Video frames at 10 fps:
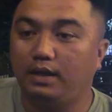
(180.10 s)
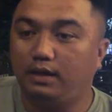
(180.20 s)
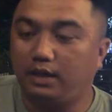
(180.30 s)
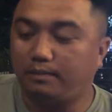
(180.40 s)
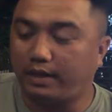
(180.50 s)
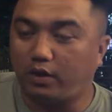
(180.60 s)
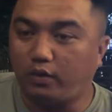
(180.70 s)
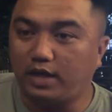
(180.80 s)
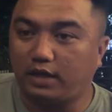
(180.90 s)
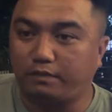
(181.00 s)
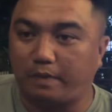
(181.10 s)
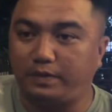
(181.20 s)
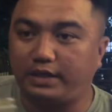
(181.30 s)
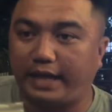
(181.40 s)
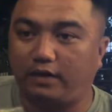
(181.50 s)
nhưng mà đối về thực phẩm
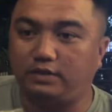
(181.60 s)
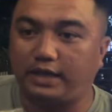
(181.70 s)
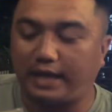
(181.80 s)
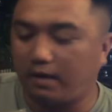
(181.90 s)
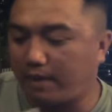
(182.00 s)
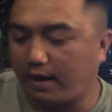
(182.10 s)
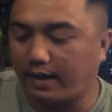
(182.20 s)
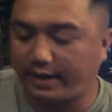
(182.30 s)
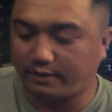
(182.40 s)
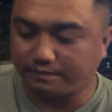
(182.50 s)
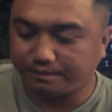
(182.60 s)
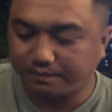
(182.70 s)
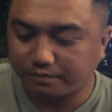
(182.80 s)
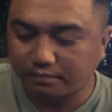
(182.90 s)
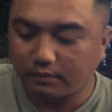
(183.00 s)
chức năng nó sẽ cân bằng lại
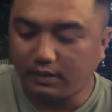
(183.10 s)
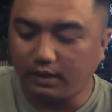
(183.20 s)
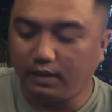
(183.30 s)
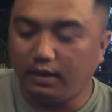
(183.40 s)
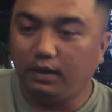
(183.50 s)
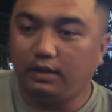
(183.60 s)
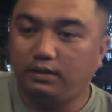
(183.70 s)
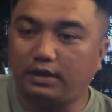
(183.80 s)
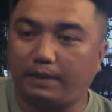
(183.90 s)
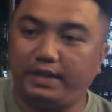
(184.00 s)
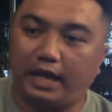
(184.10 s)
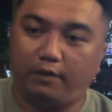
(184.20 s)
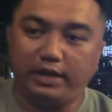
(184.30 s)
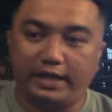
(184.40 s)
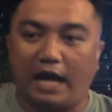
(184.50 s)
tức là bây giờ
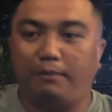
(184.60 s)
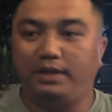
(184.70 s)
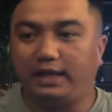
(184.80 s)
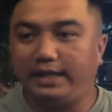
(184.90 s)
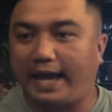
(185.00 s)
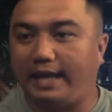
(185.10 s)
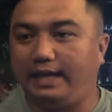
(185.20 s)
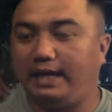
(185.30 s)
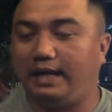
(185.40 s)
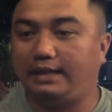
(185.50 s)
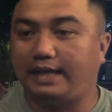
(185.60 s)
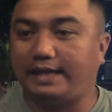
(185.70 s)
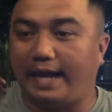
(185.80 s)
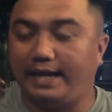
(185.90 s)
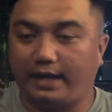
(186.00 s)
quý vị đau bên cái dài à, tay
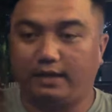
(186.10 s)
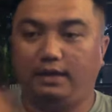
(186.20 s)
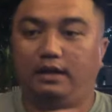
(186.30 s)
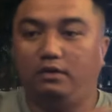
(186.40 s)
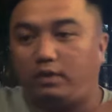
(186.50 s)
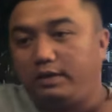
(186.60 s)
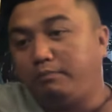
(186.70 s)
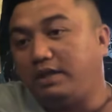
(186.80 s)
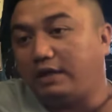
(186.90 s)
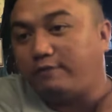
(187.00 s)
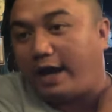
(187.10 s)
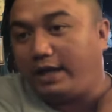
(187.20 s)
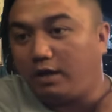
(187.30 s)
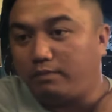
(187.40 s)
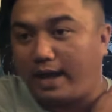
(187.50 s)
trái nè bên tay phải
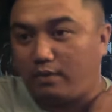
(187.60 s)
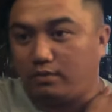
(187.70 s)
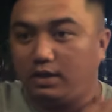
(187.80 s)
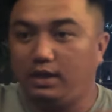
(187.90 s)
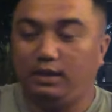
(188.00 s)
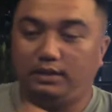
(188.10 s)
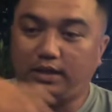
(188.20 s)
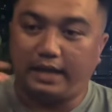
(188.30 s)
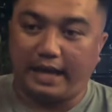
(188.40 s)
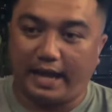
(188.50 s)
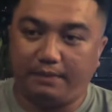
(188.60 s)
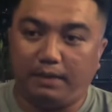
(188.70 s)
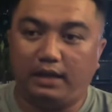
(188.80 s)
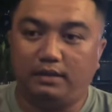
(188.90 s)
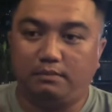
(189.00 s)
không đau tức là hai
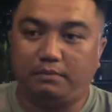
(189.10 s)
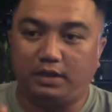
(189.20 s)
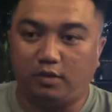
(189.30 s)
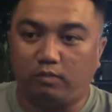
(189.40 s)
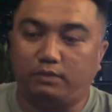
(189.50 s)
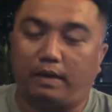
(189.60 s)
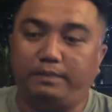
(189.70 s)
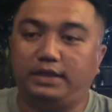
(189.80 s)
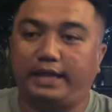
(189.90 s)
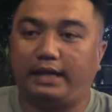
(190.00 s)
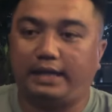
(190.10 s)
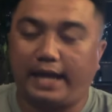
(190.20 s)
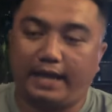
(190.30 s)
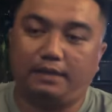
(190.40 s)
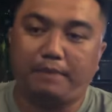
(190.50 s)
bên mình dùng thực phẩm chức năng này
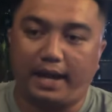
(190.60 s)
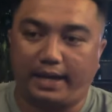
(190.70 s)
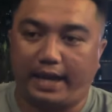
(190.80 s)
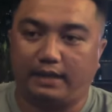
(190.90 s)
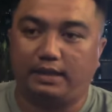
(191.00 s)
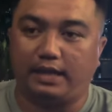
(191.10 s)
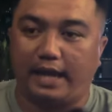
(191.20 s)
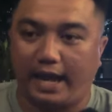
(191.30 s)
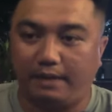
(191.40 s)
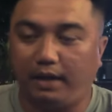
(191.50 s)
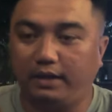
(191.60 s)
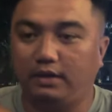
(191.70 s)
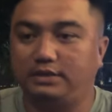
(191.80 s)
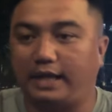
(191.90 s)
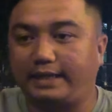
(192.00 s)
2 đến 3 ngày thì hai bên
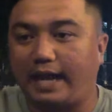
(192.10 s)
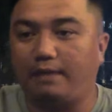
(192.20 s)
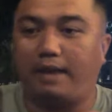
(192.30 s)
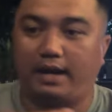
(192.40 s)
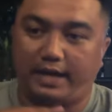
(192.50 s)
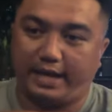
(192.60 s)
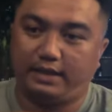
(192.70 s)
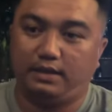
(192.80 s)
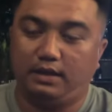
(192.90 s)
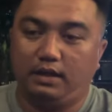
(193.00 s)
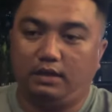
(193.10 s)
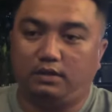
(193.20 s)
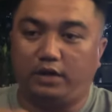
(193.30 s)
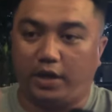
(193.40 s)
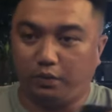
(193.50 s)
nó sẽ cân bằng lại
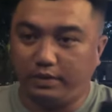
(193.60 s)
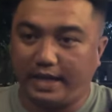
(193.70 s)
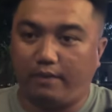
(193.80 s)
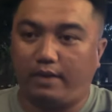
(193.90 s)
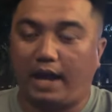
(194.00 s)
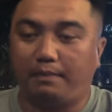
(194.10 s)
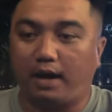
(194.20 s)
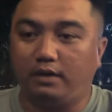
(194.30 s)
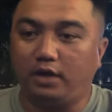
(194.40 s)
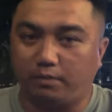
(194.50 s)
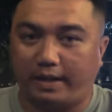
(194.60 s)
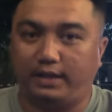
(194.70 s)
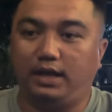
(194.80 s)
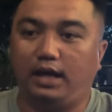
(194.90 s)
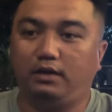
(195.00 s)
nó đều với nhau hai bên nó đều mạnh
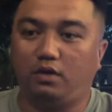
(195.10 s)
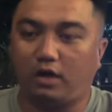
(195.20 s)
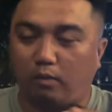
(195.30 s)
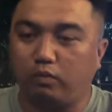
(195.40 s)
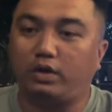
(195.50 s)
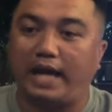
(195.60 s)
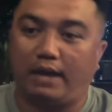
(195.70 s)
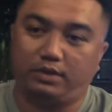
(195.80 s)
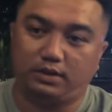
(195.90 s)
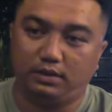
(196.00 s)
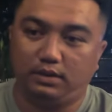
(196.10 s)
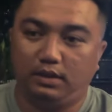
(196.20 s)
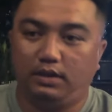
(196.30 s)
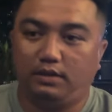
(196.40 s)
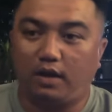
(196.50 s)
như hết nó không có đau nữa
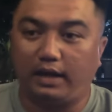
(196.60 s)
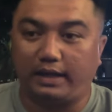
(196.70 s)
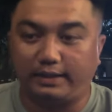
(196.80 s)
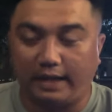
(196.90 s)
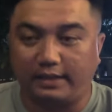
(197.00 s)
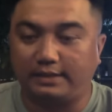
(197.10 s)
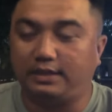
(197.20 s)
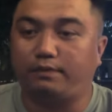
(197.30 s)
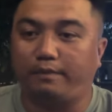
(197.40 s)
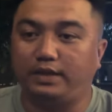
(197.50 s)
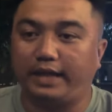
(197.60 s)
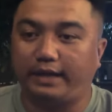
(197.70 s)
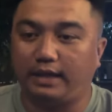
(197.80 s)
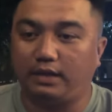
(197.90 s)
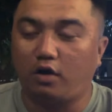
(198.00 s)
đó là cái thằng phẩm chức
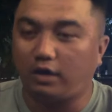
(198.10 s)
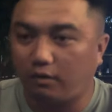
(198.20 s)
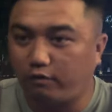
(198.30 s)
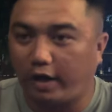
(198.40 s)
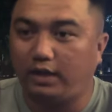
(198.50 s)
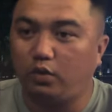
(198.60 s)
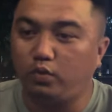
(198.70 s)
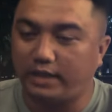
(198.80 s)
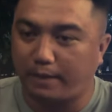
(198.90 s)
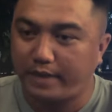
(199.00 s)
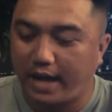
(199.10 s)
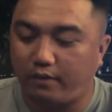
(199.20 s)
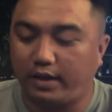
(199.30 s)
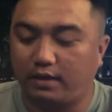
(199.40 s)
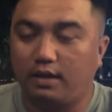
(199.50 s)
năng gì nó không phải là thuốc giảm đau
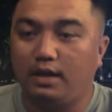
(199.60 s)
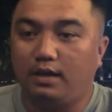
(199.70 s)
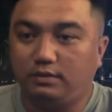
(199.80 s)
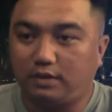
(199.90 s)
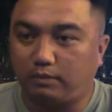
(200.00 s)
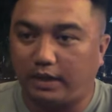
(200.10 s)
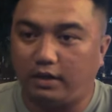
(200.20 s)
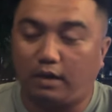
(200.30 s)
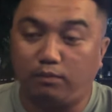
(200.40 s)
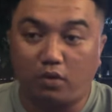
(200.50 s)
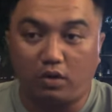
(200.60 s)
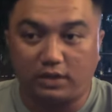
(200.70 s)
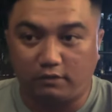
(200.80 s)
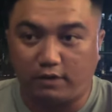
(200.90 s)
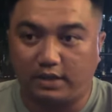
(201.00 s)
hen trong đây nó không có
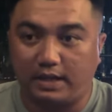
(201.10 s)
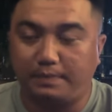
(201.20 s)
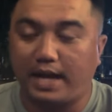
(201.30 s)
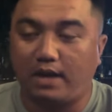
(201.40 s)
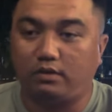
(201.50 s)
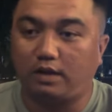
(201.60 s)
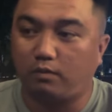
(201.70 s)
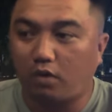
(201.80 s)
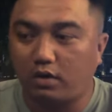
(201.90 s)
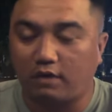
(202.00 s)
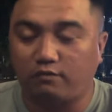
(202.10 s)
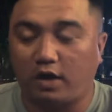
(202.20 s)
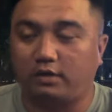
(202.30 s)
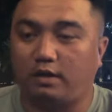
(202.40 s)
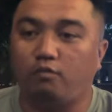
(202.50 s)
thành phần giảm đau nó không có thành
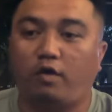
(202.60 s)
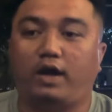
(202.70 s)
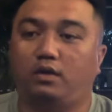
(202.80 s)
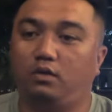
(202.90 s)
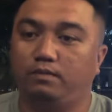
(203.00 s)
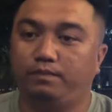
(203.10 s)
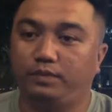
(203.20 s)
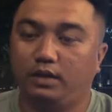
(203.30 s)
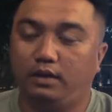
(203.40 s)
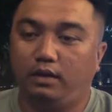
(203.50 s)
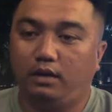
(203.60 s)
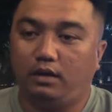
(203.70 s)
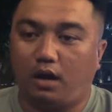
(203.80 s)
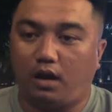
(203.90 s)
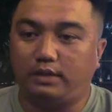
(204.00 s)
phần động vật luôn
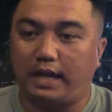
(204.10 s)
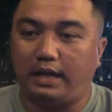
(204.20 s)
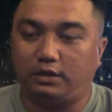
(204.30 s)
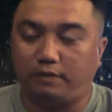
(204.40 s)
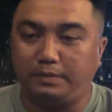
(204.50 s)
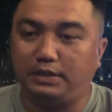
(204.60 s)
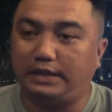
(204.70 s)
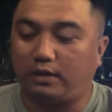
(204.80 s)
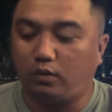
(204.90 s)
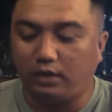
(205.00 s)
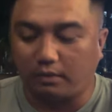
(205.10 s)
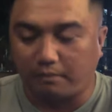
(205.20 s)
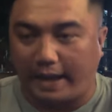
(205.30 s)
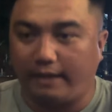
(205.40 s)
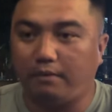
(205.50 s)
đó đây là thực phẩm chức năng của Nhật
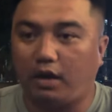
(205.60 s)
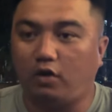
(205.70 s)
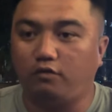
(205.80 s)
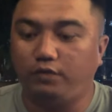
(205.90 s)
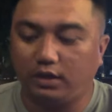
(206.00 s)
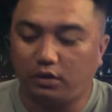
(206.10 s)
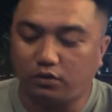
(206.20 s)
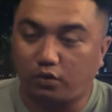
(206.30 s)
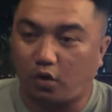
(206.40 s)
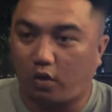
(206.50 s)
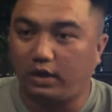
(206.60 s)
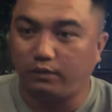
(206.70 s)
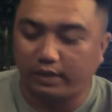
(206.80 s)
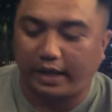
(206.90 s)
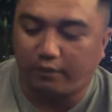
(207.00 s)
Bản mà cái loại viên nó nhỏ nhỏ
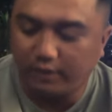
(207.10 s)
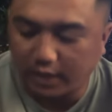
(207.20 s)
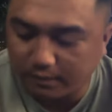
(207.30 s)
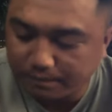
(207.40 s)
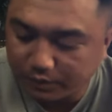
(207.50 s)
nguyên kẹo quý vị